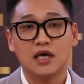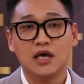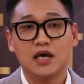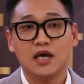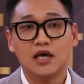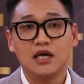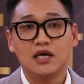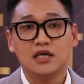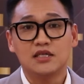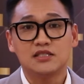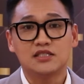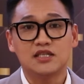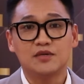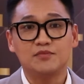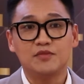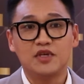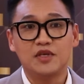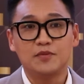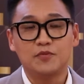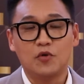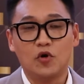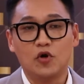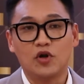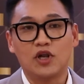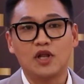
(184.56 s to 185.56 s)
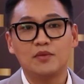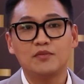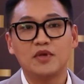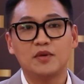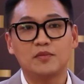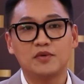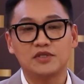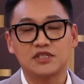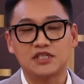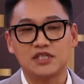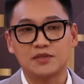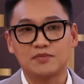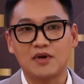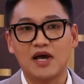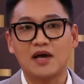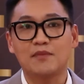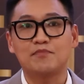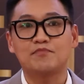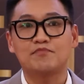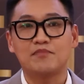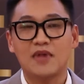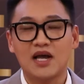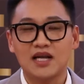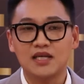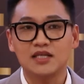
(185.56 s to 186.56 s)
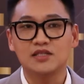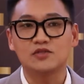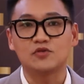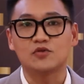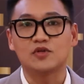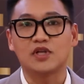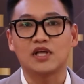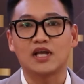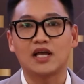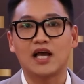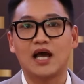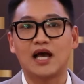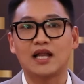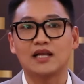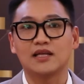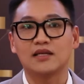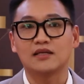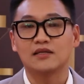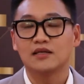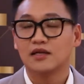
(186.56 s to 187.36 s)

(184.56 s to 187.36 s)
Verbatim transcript: ๆ จะมีผลและมีประสิทธิภาพมากที่สุดในการ